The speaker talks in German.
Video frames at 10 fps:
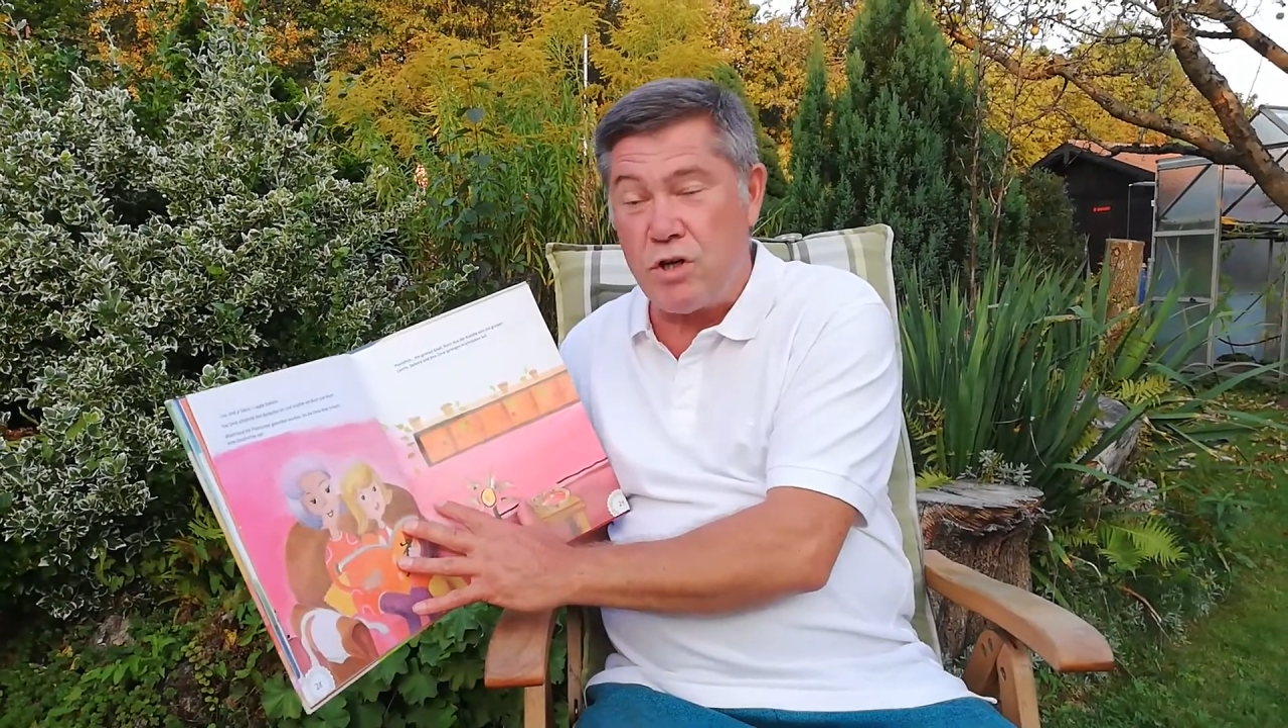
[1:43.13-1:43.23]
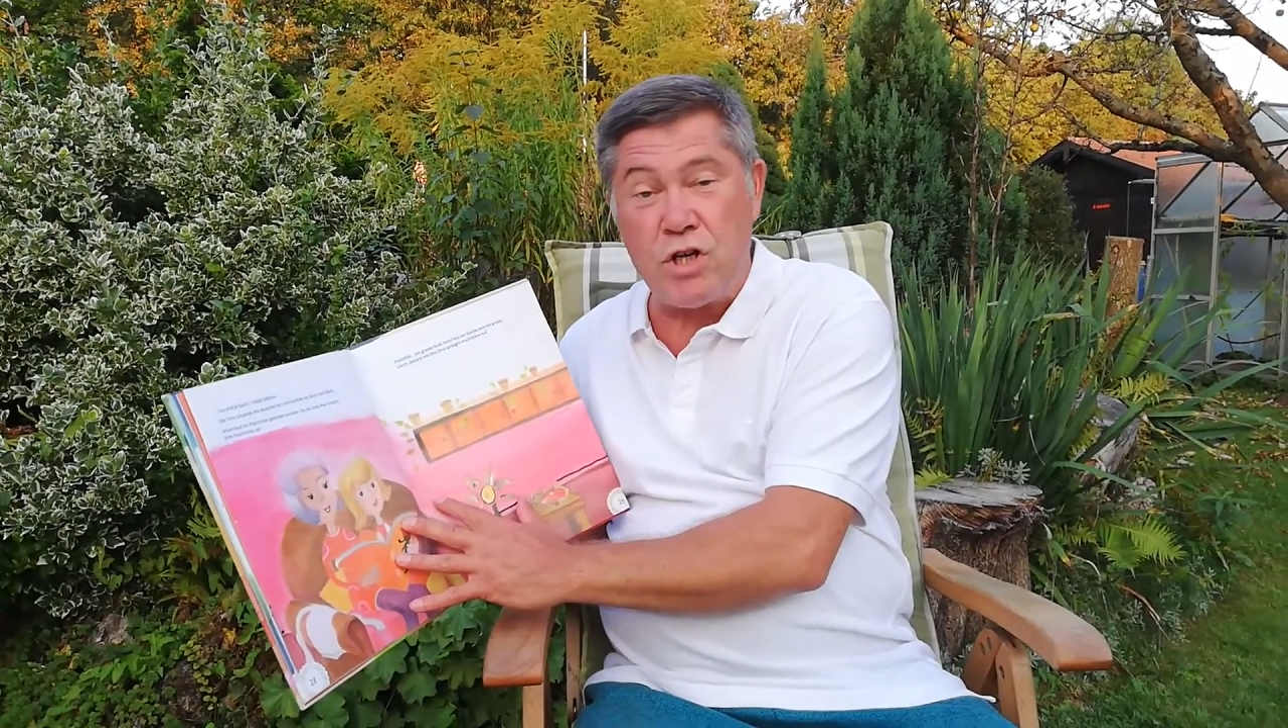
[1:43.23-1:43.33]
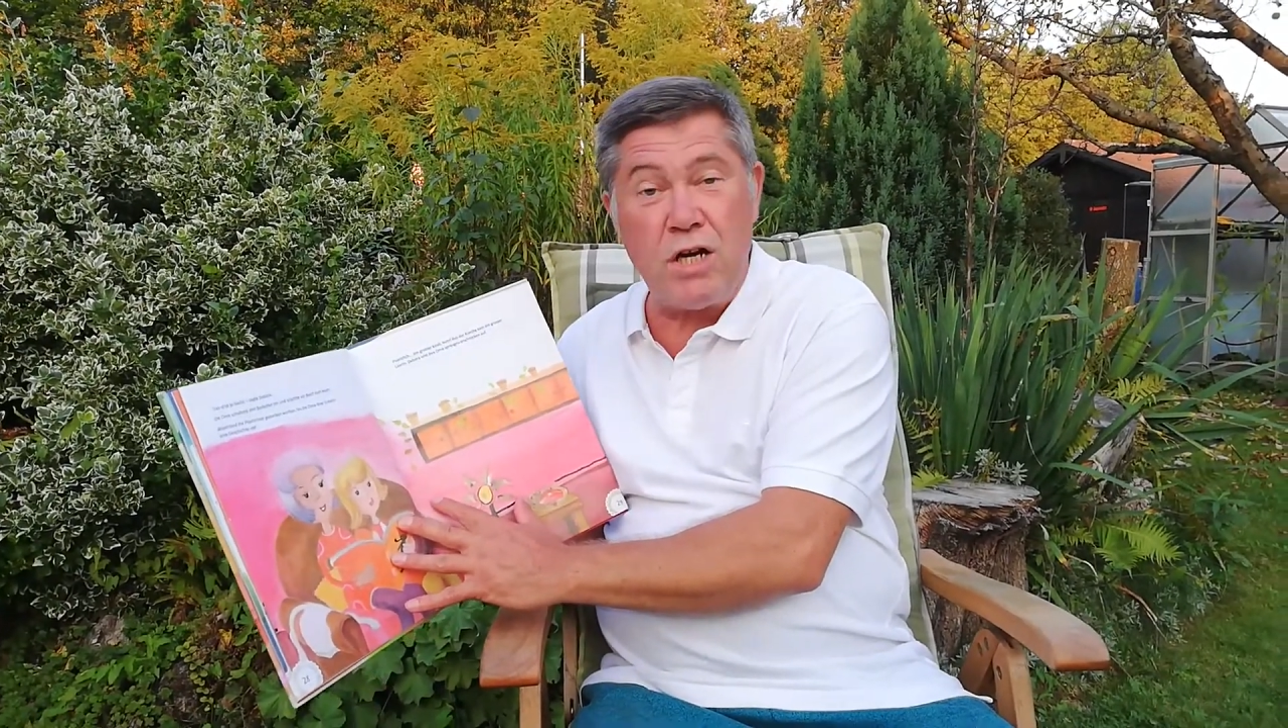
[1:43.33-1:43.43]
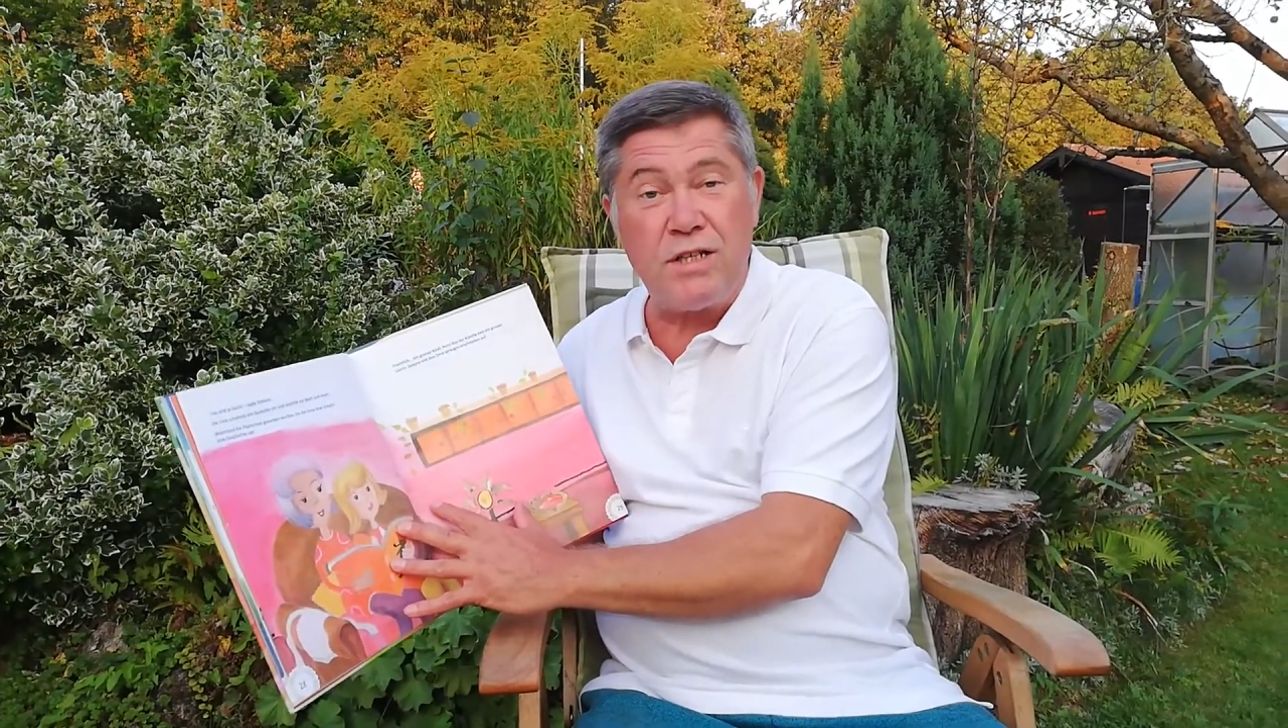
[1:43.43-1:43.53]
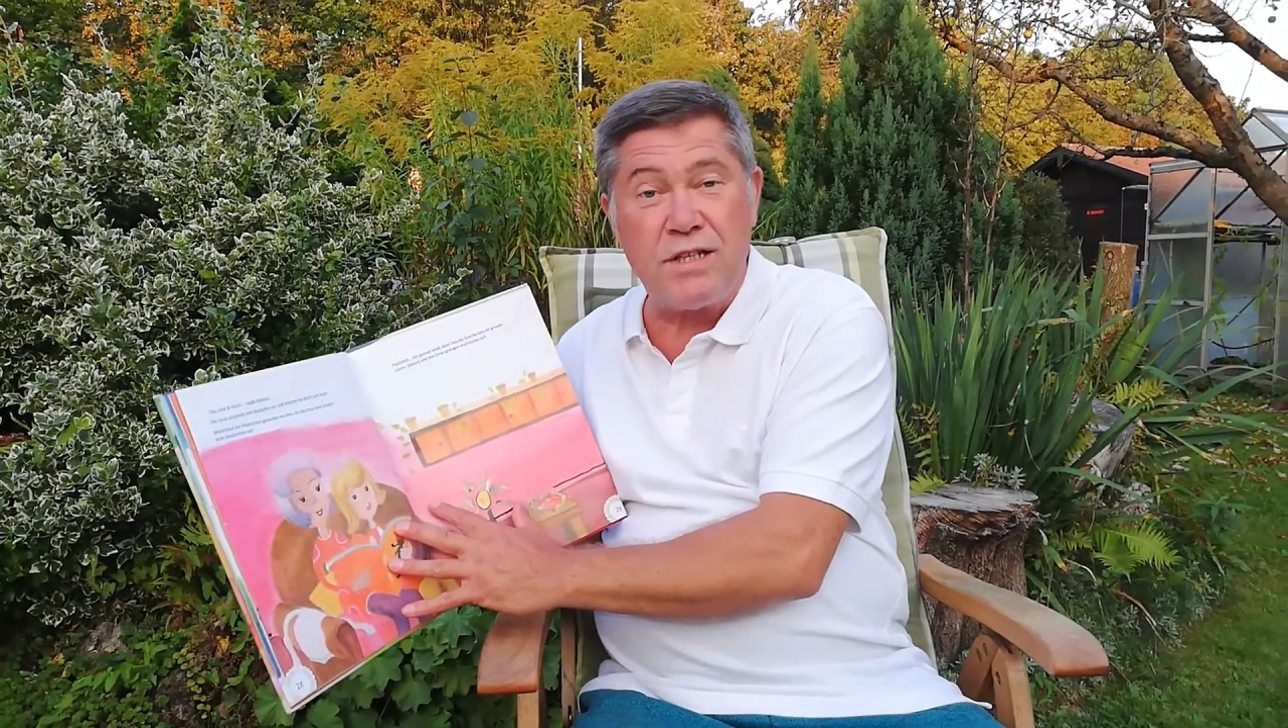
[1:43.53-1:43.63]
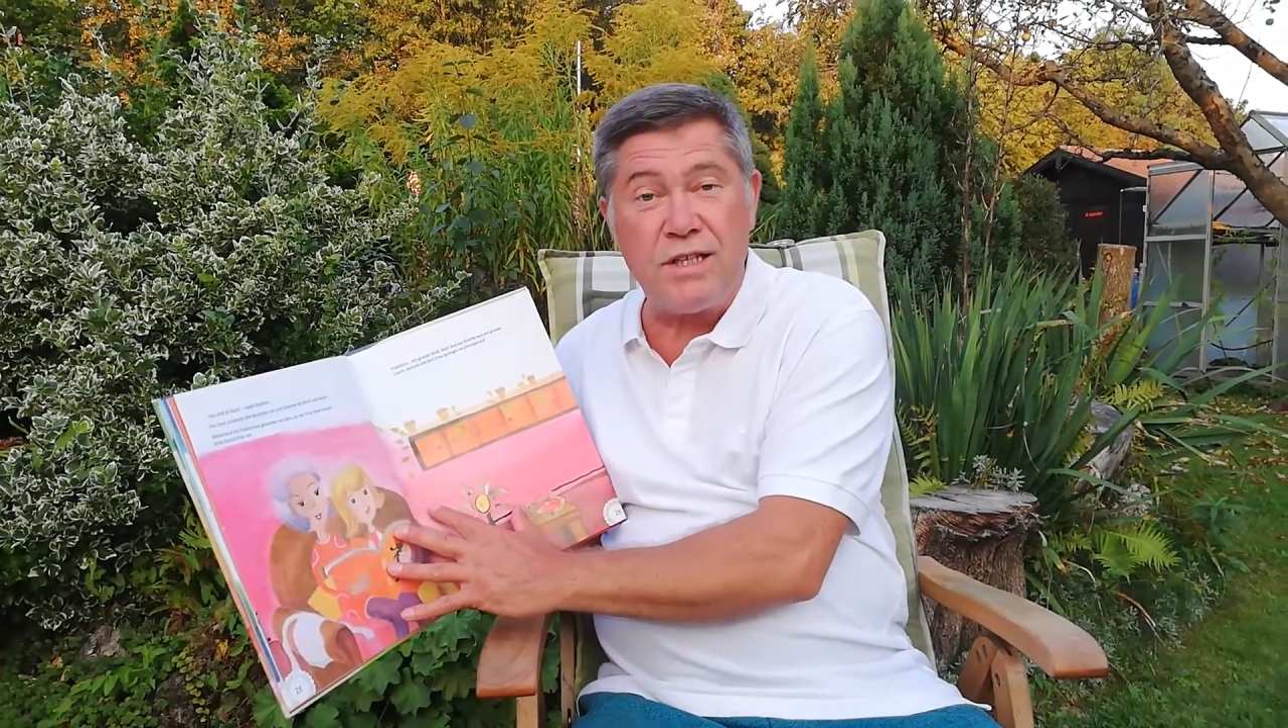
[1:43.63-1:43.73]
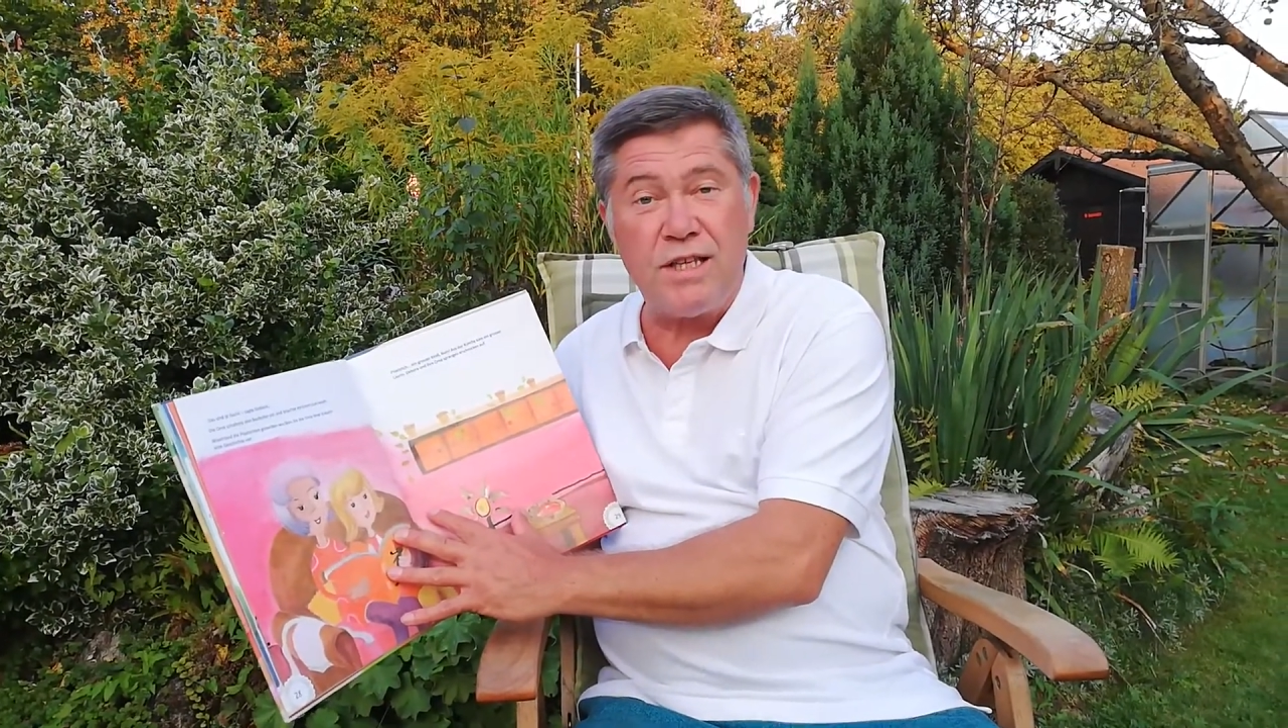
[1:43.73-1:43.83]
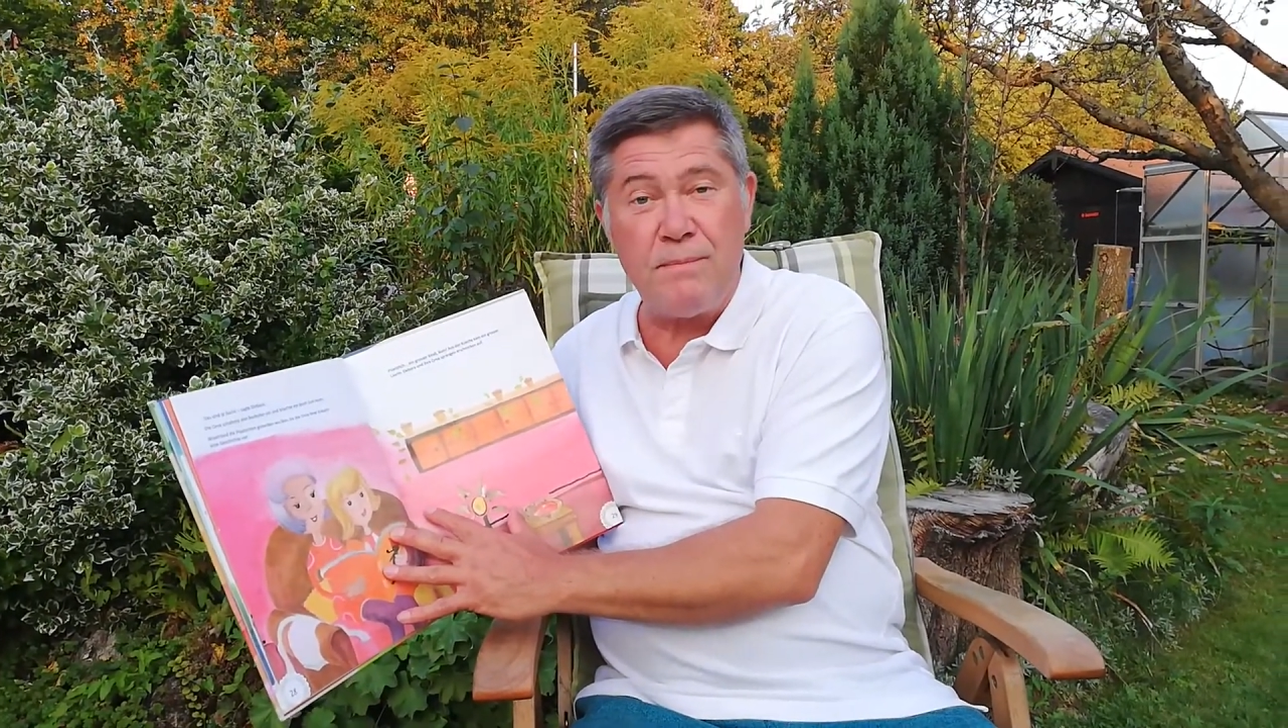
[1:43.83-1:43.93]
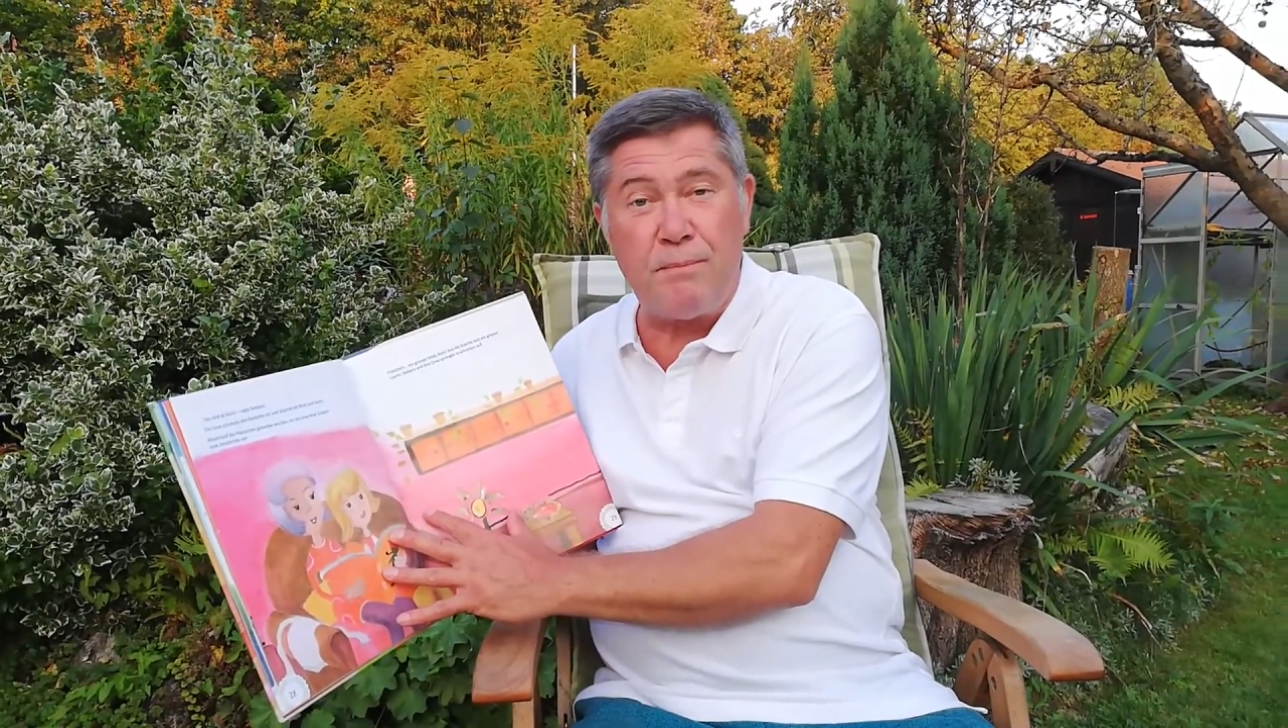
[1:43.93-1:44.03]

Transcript: schaltete den